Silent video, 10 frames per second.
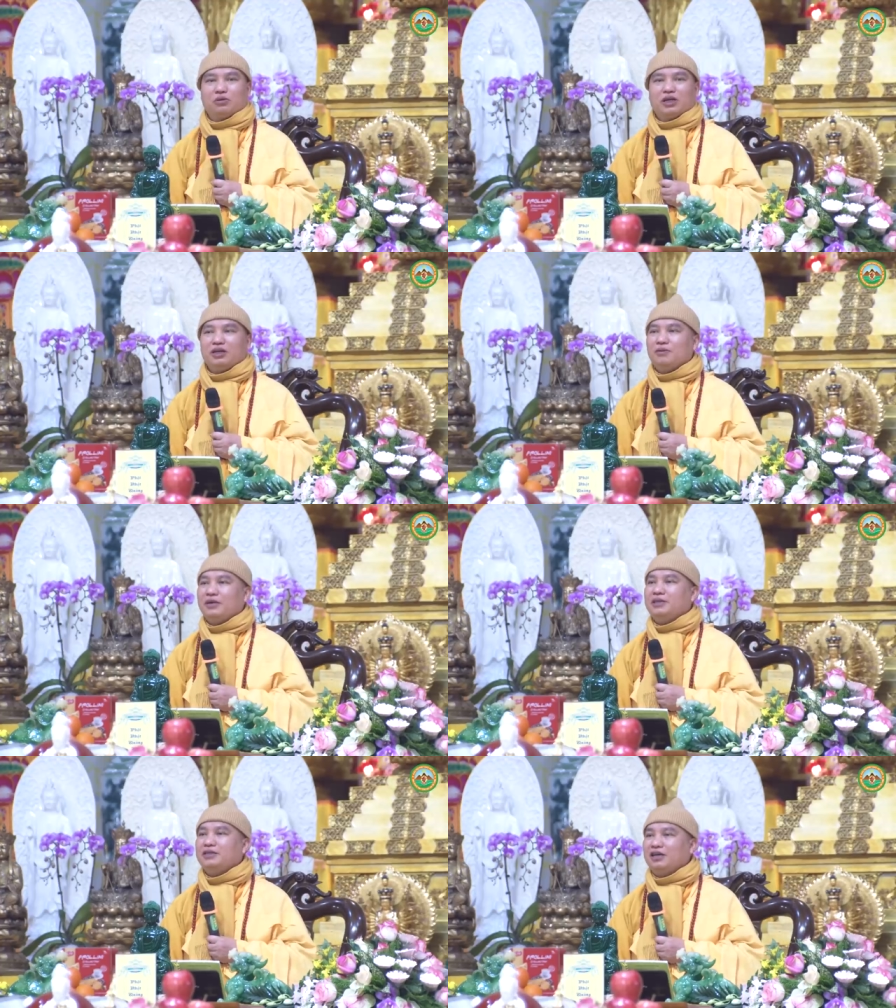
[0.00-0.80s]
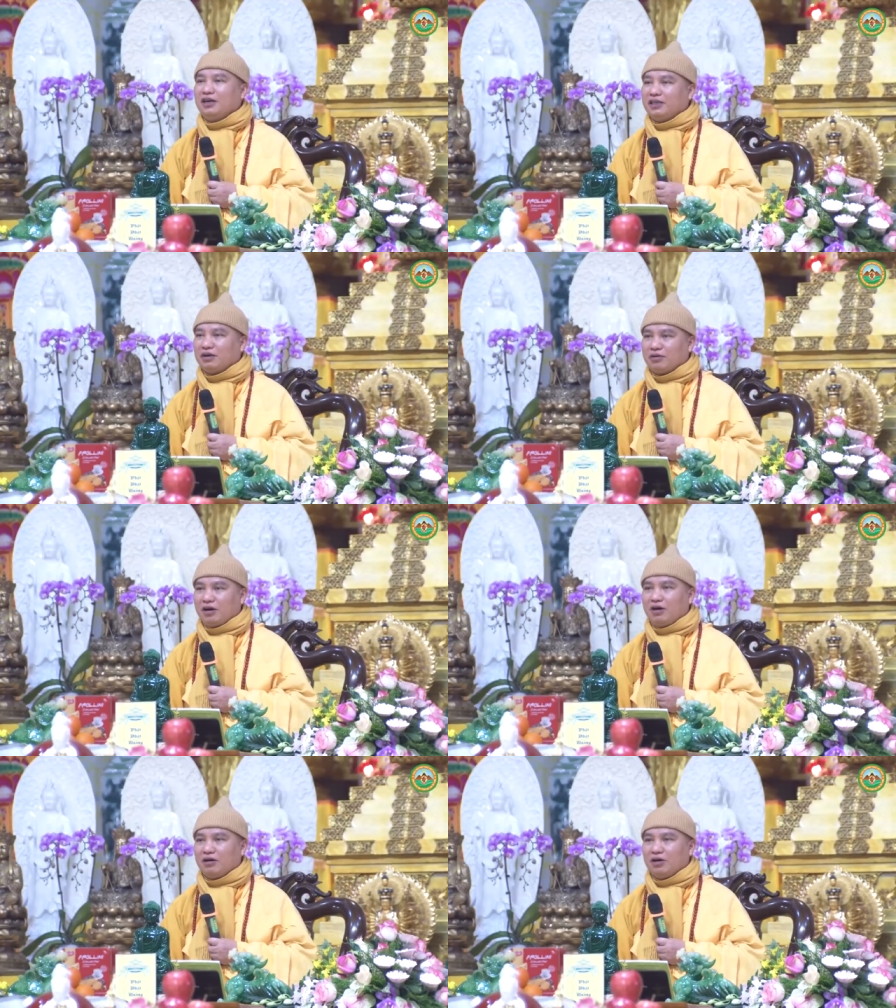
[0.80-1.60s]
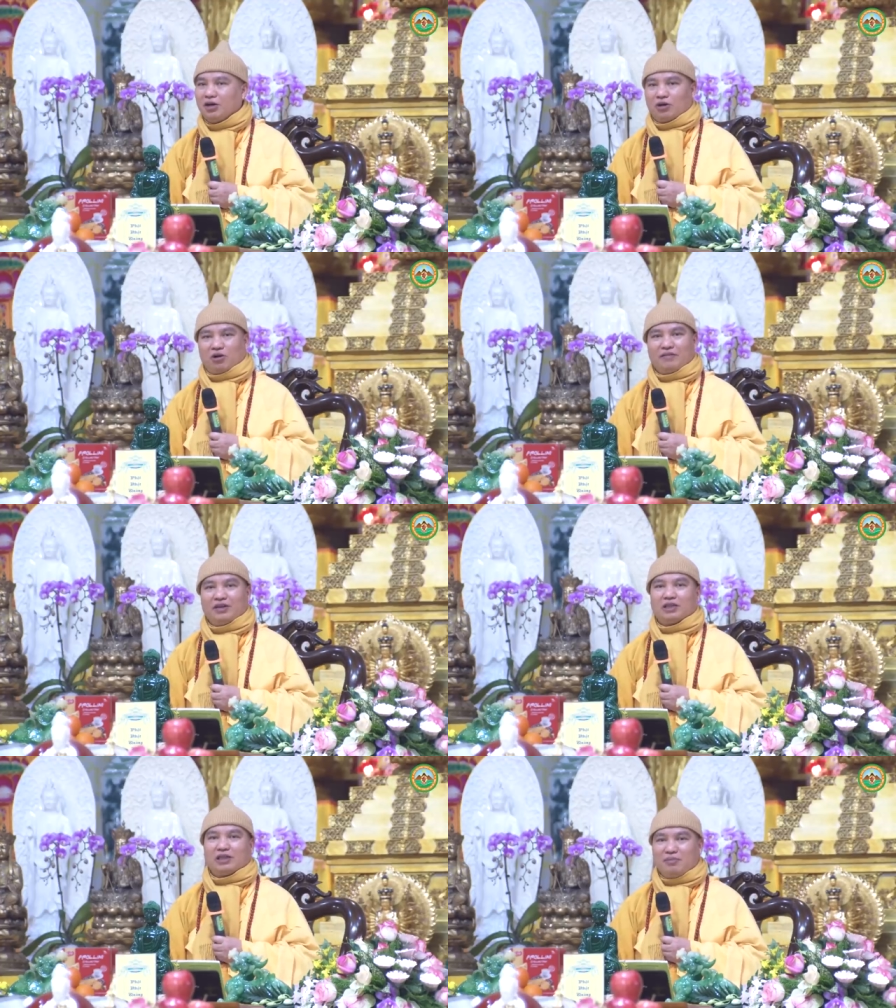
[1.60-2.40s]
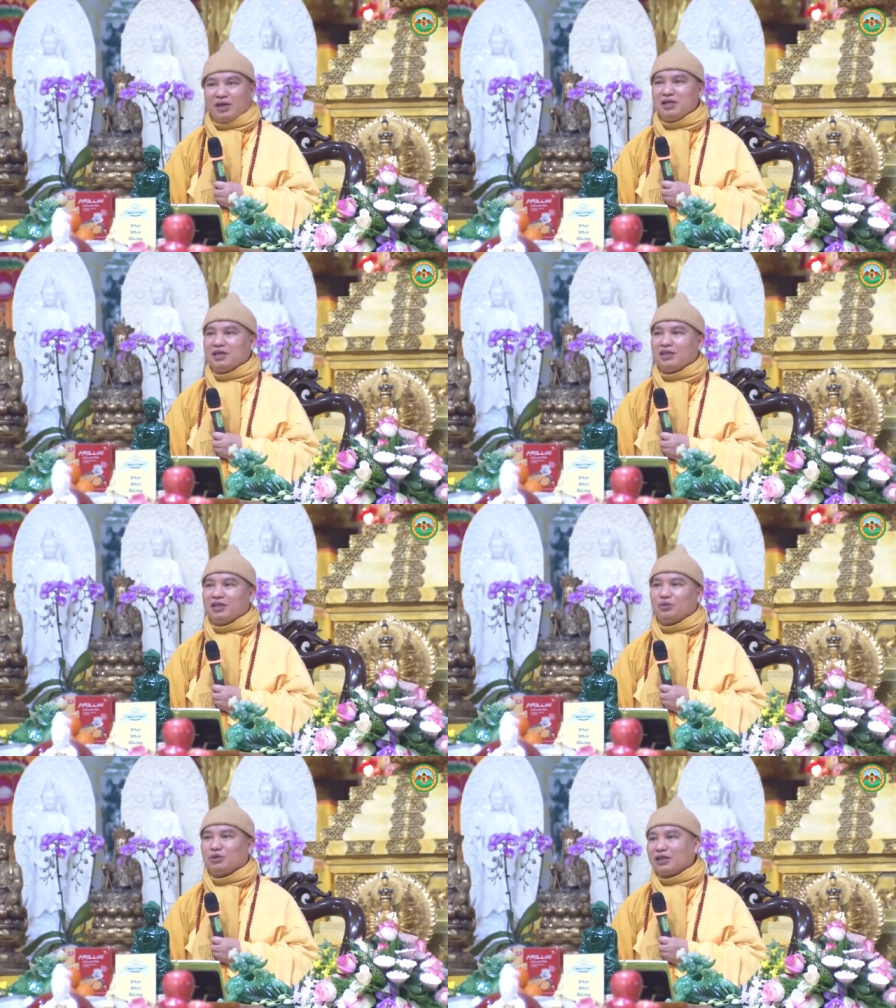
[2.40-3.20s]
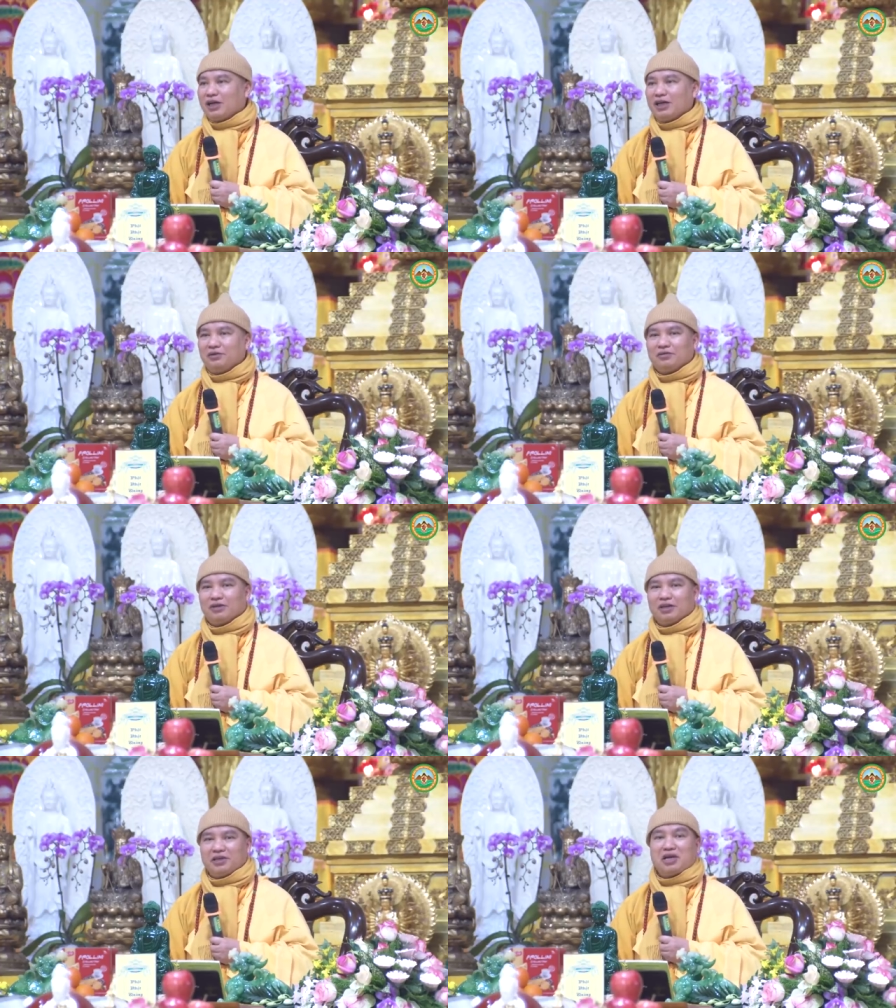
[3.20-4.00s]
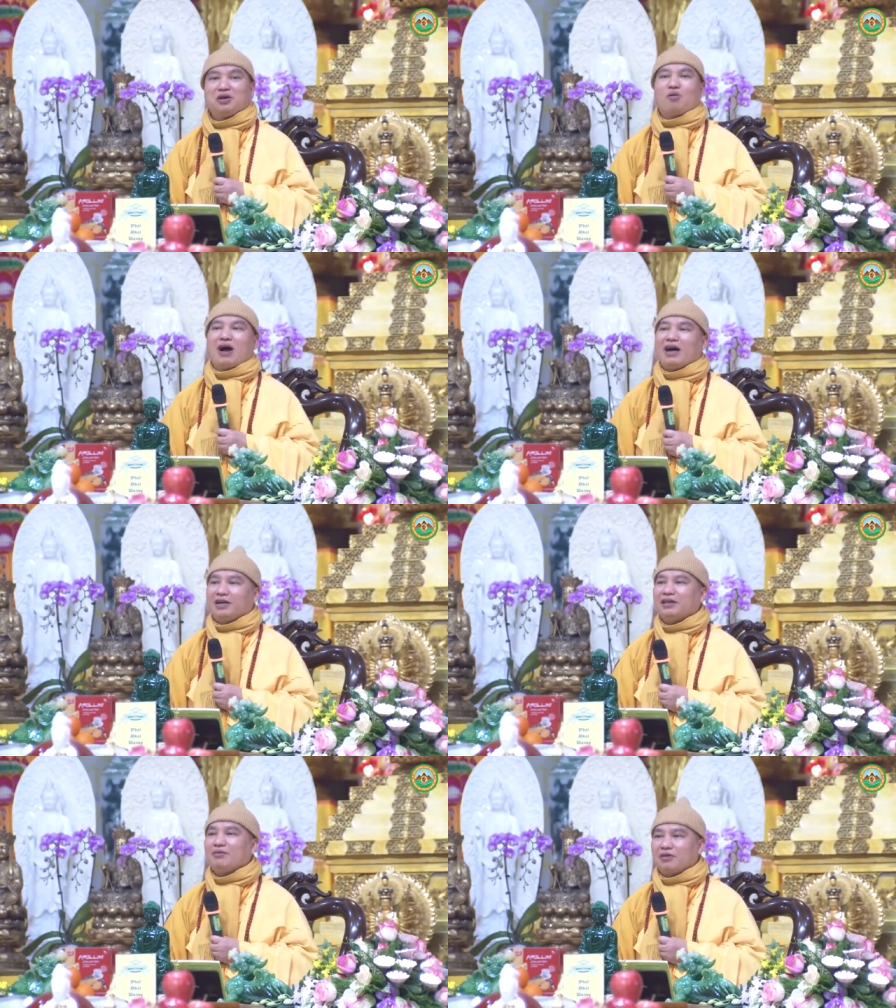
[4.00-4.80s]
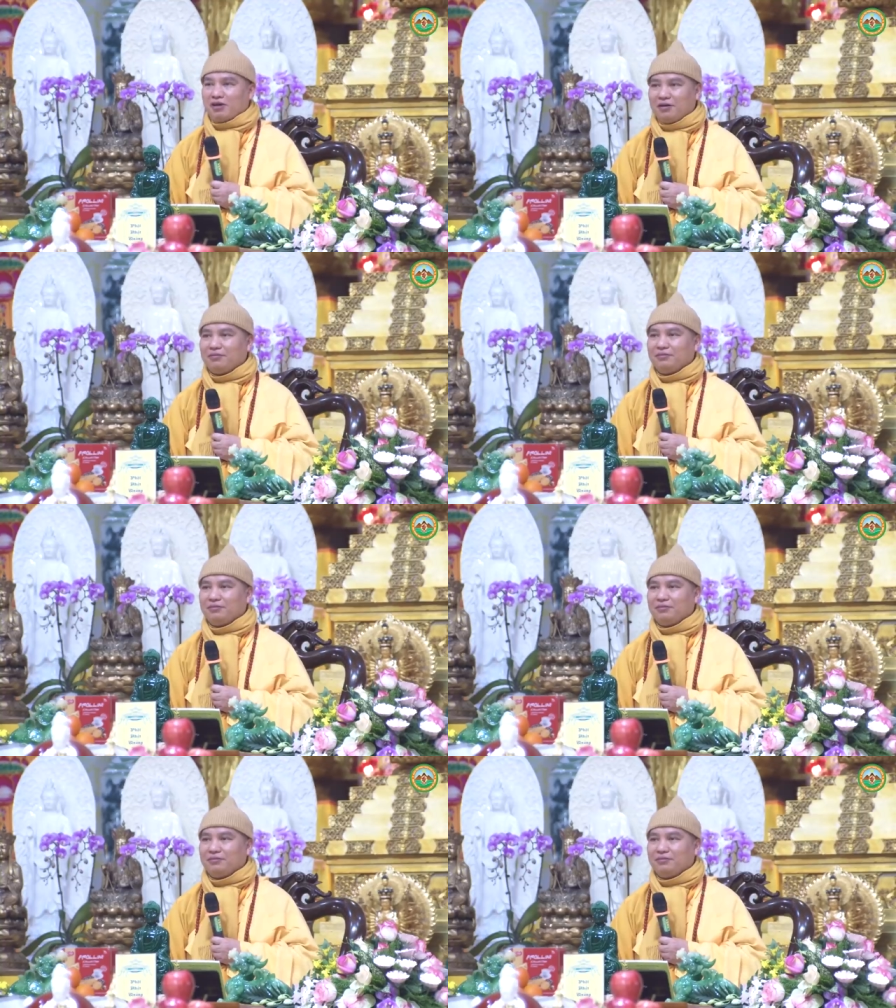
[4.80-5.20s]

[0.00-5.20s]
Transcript: tính biện chứng ở trong đó nói về tâm linh thì chúng ta thấy không nhân quả ở trong đó